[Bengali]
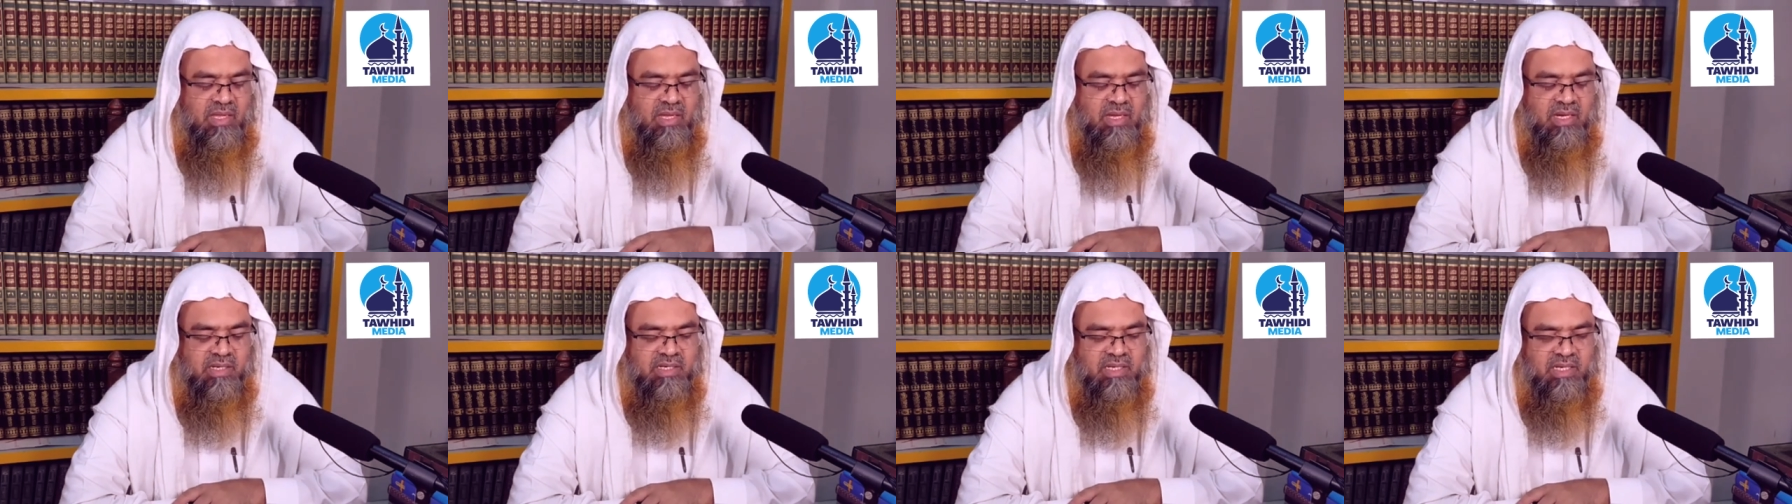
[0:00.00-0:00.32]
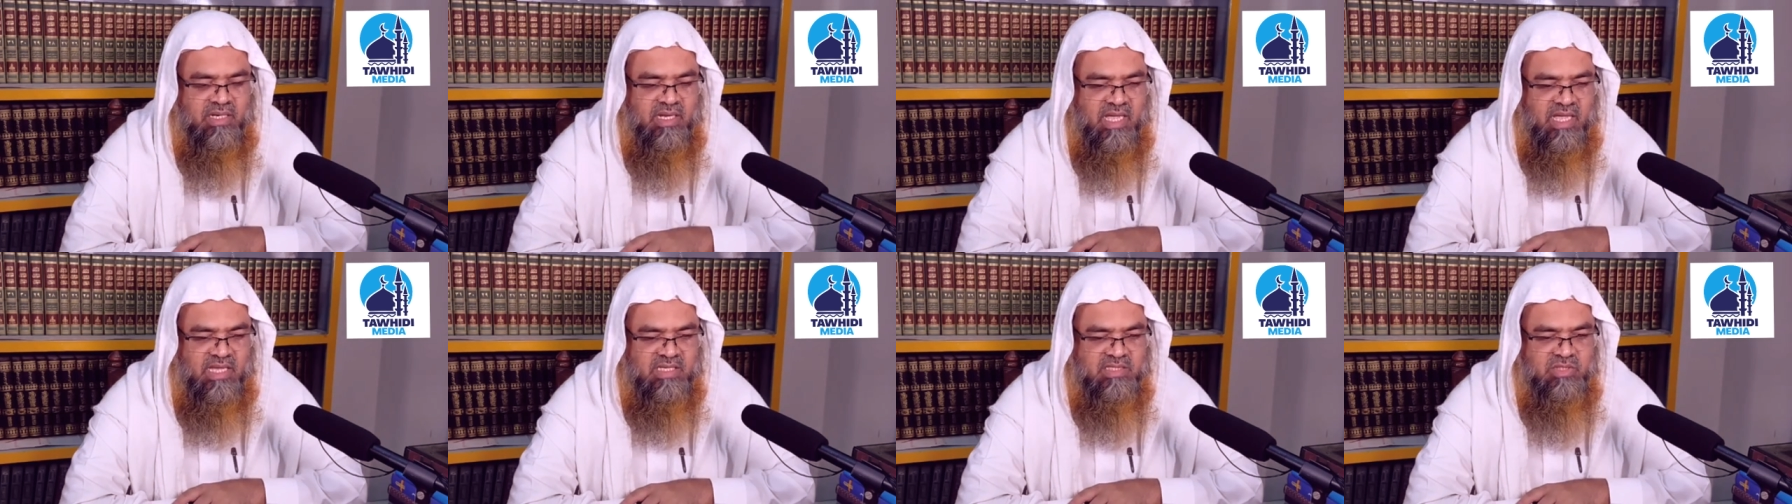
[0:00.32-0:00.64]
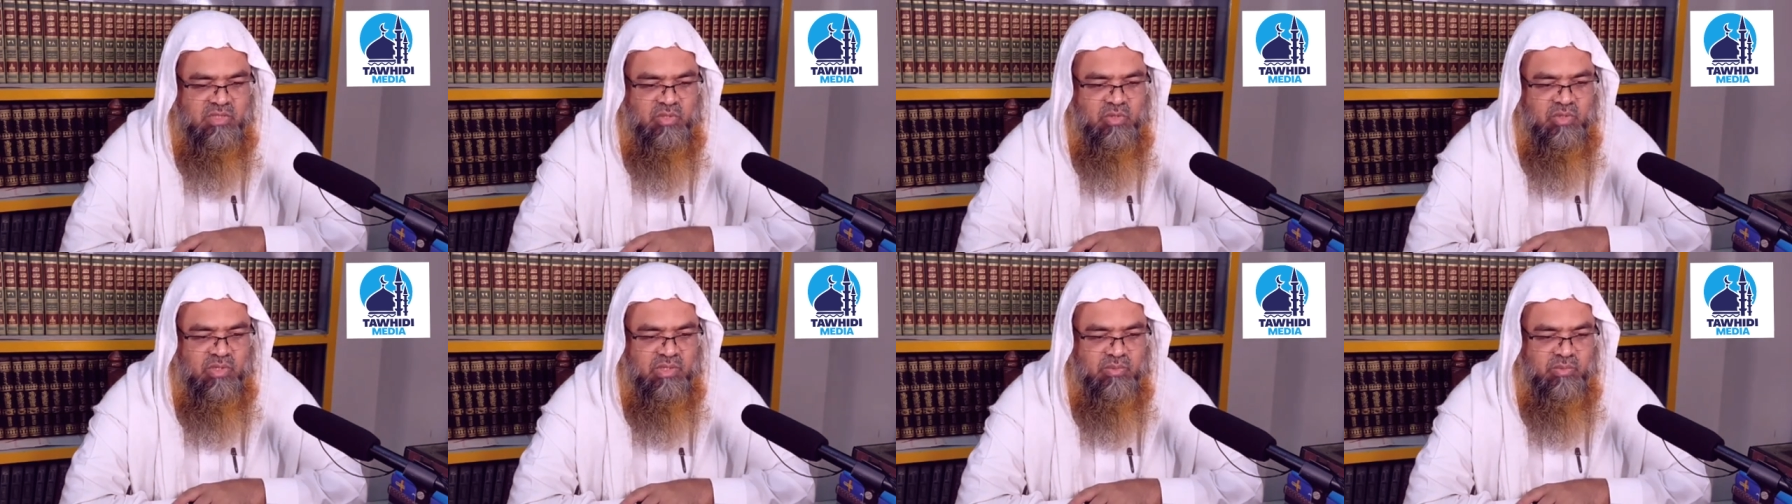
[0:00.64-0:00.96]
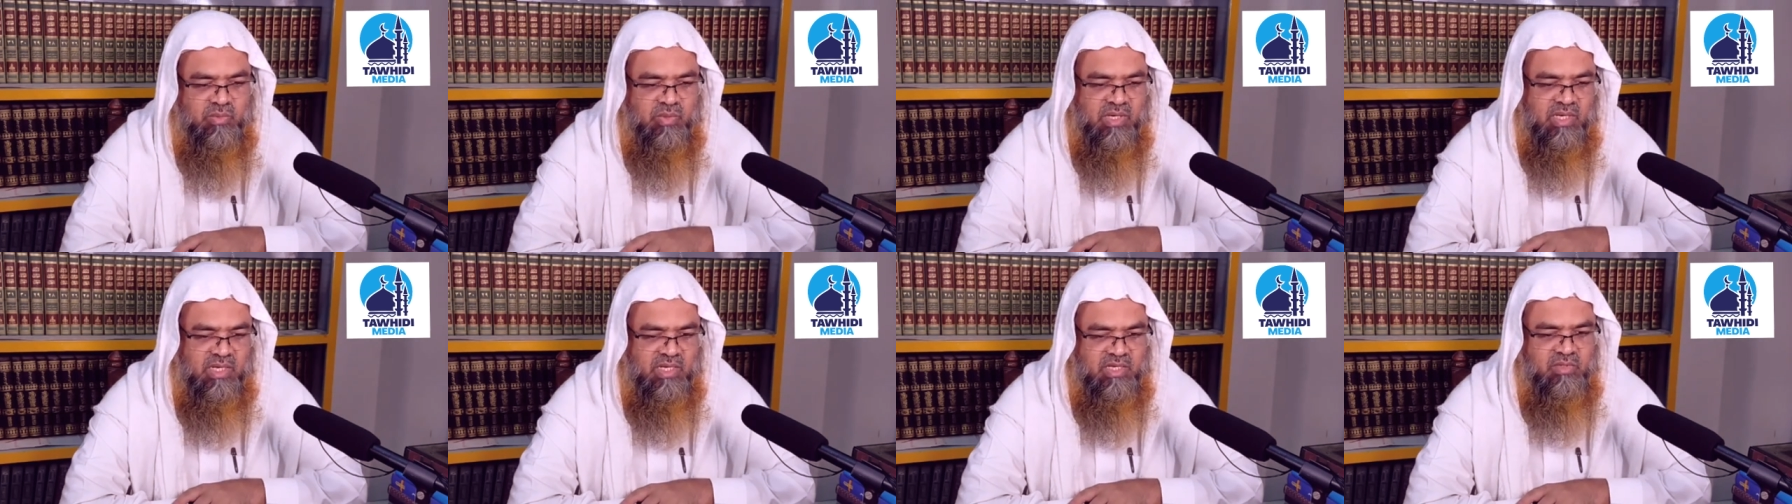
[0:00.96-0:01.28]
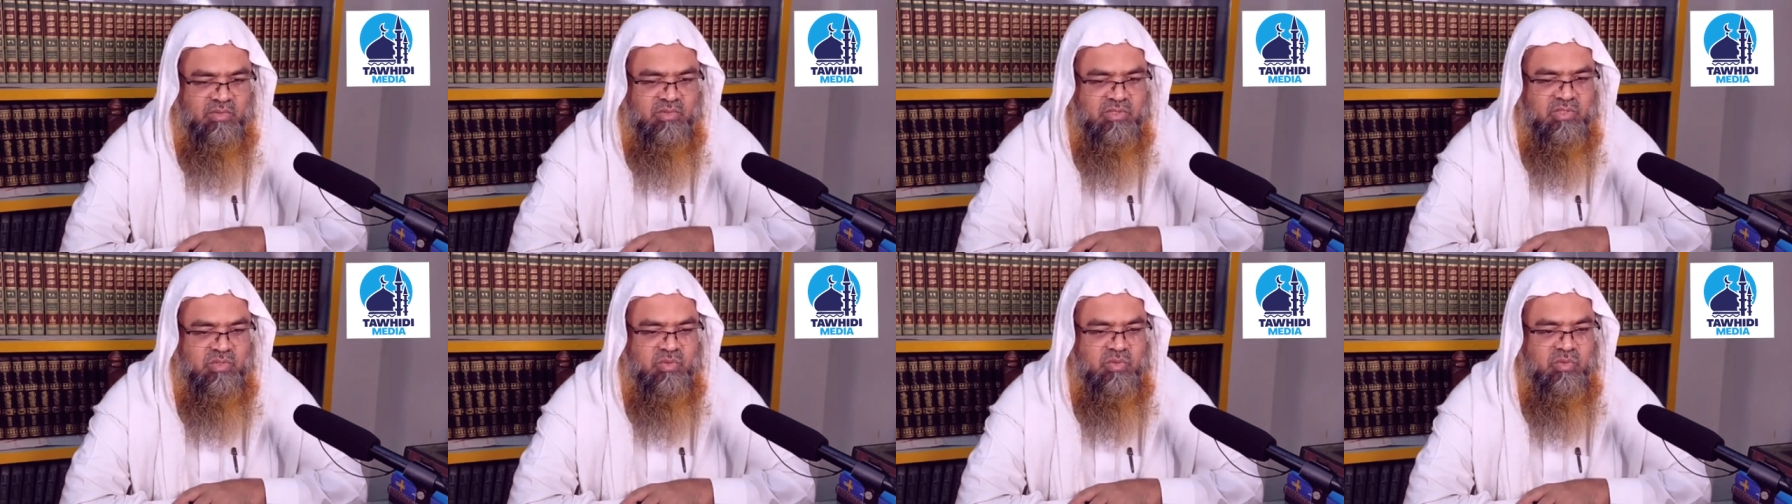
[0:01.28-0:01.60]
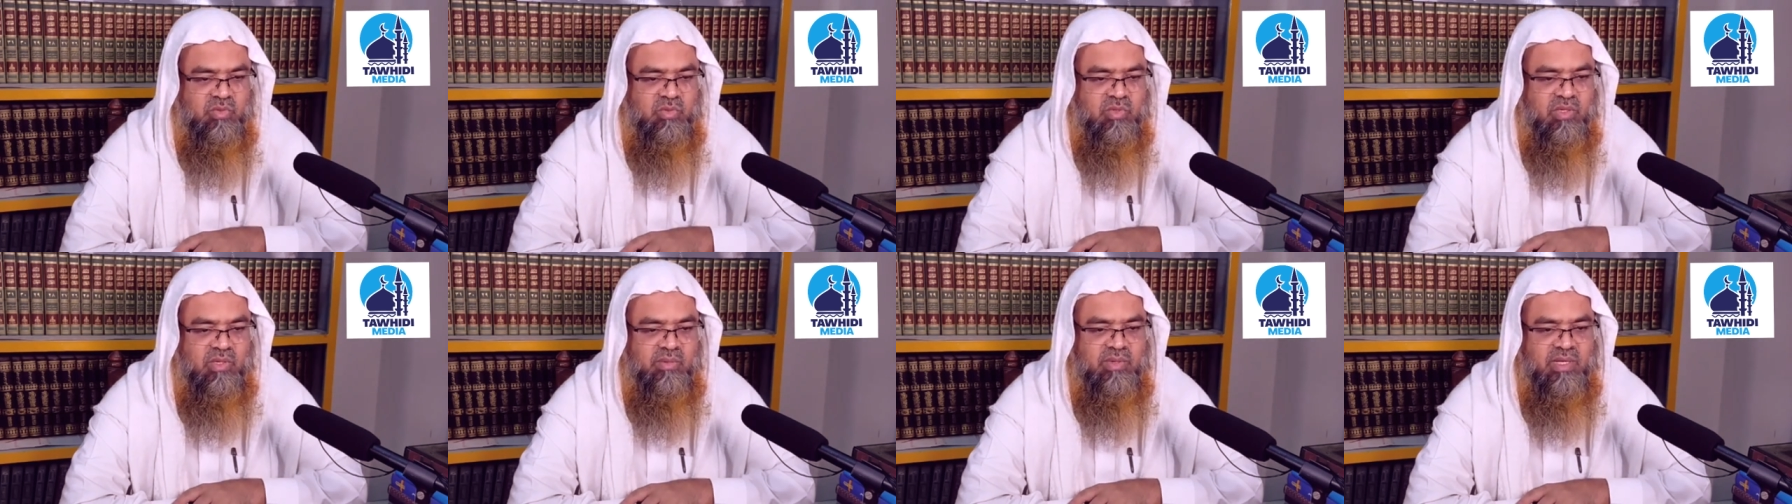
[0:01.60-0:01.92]
একটা কাজ ধরে পড়ালেখা করতে শুরু
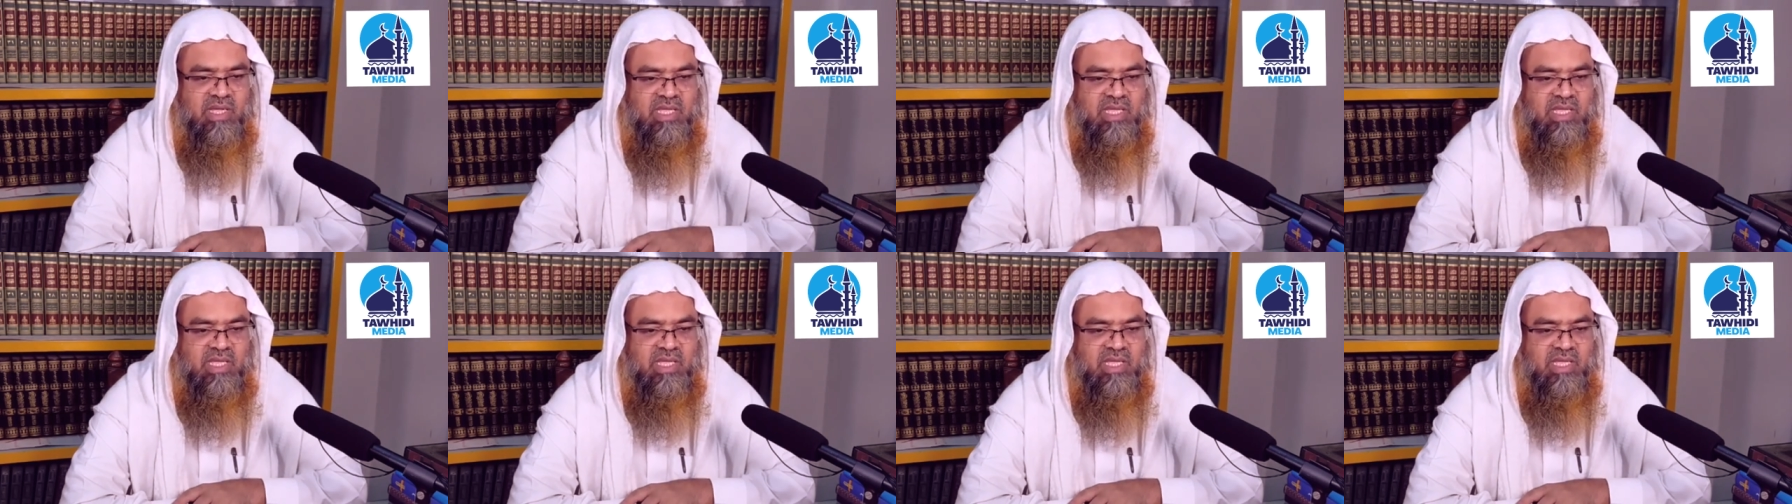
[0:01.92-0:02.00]
করেন